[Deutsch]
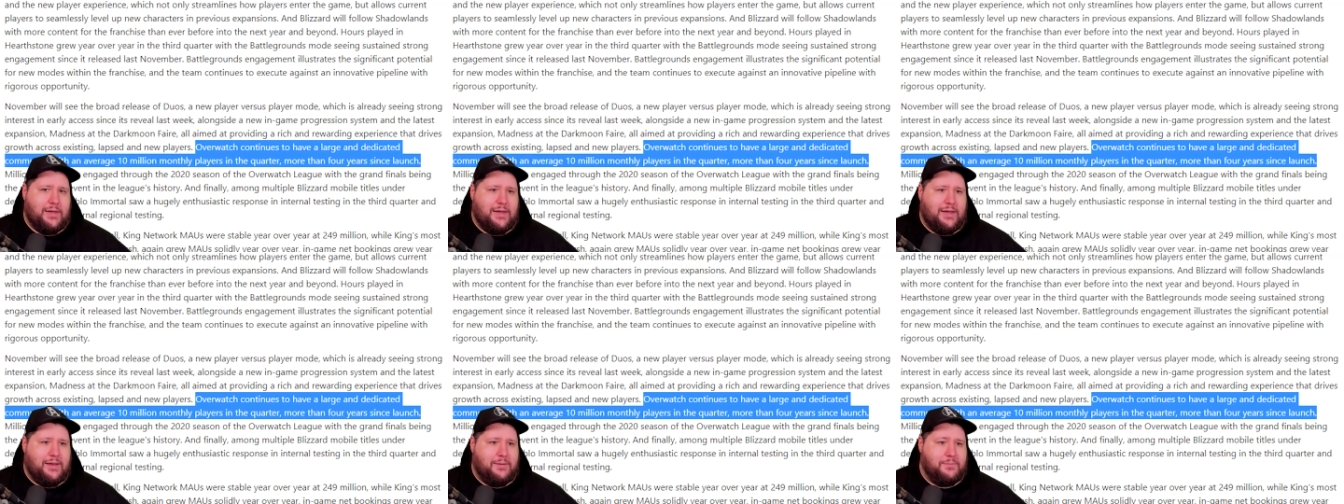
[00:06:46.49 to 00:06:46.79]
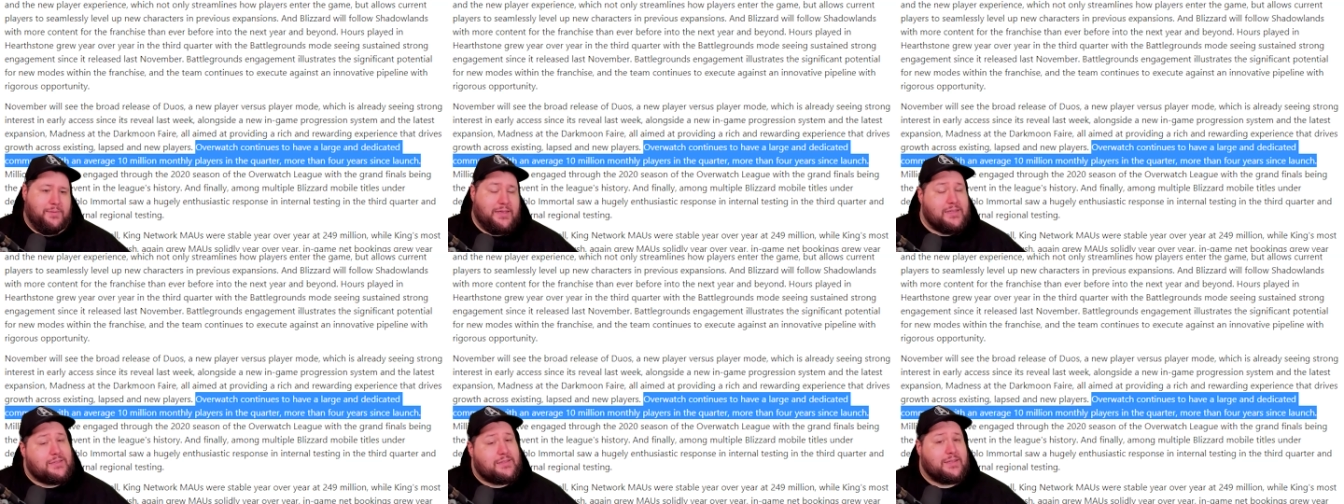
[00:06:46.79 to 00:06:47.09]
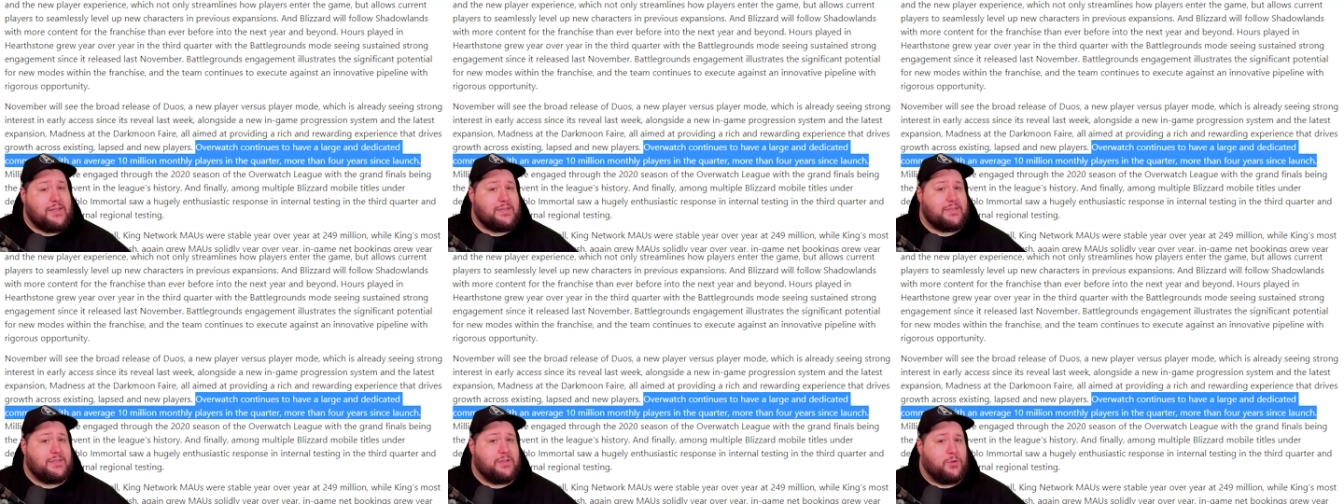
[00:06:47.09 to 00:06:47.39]
ähm, ist
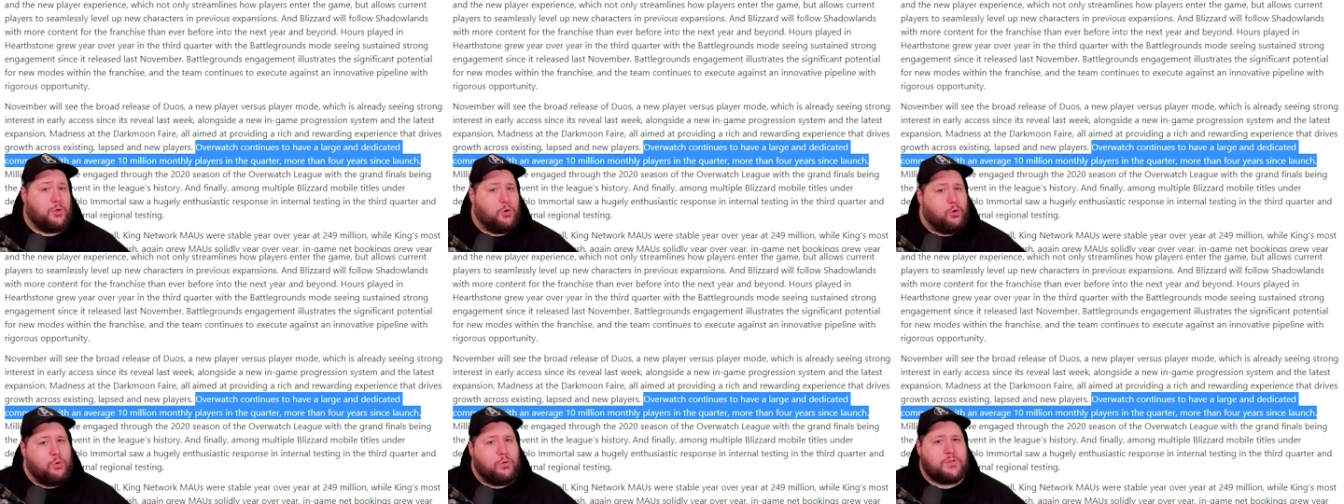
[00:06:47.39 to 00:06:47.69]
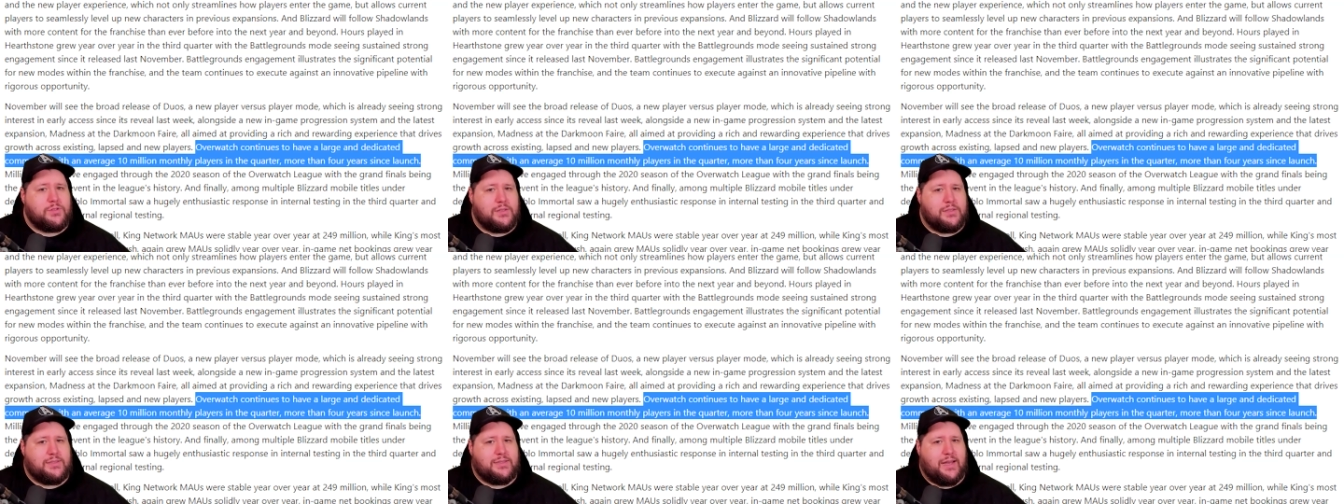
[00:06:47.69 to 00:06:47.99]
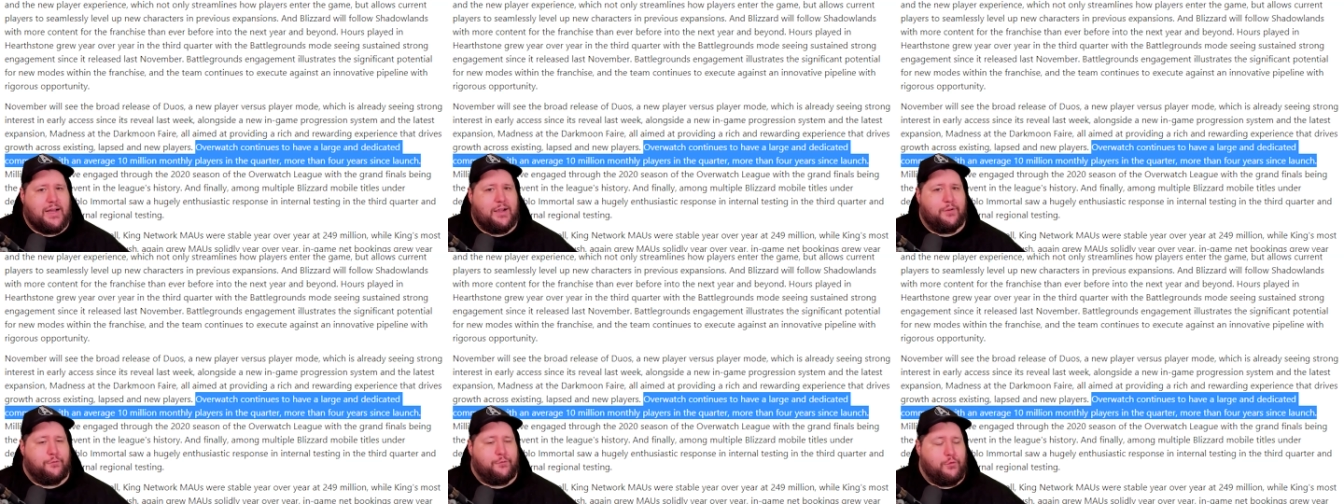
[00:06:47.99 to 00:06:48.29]
das eine große
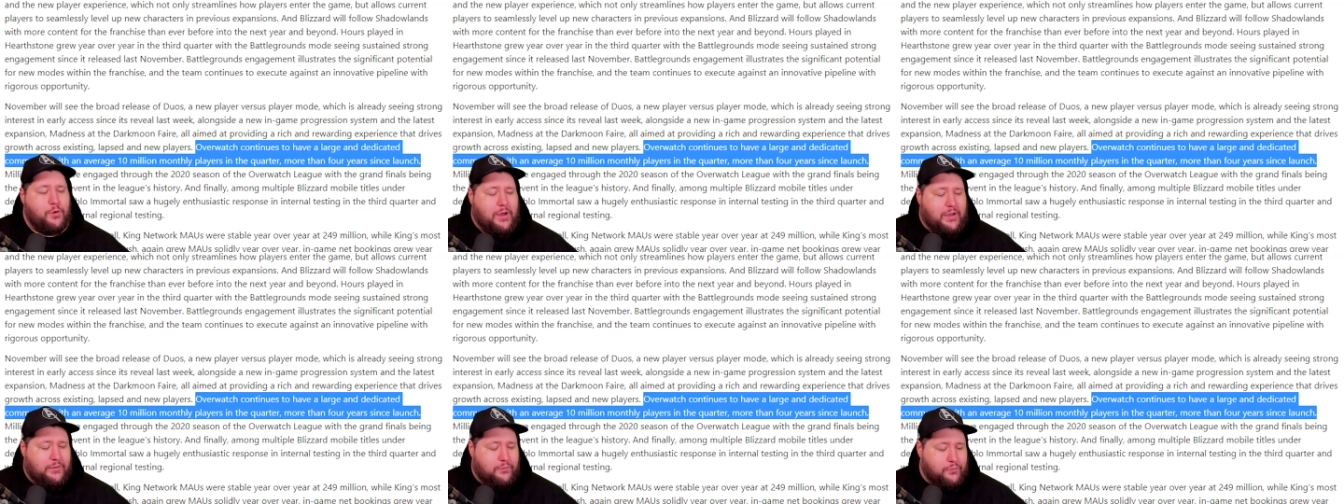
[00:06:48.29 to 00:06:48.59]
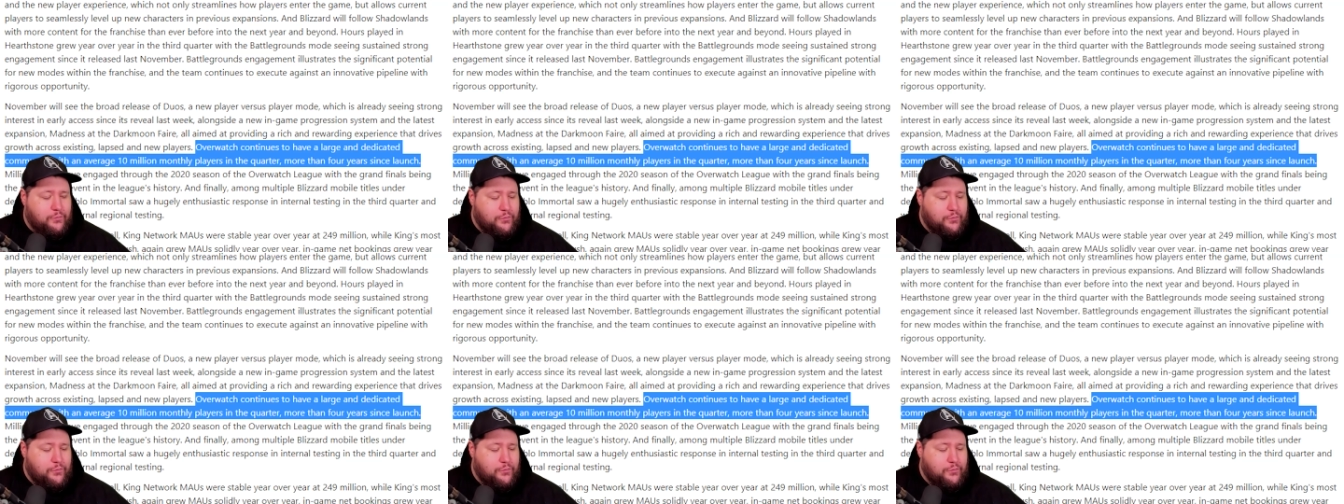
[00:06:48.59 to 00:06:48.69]
Zahl für ein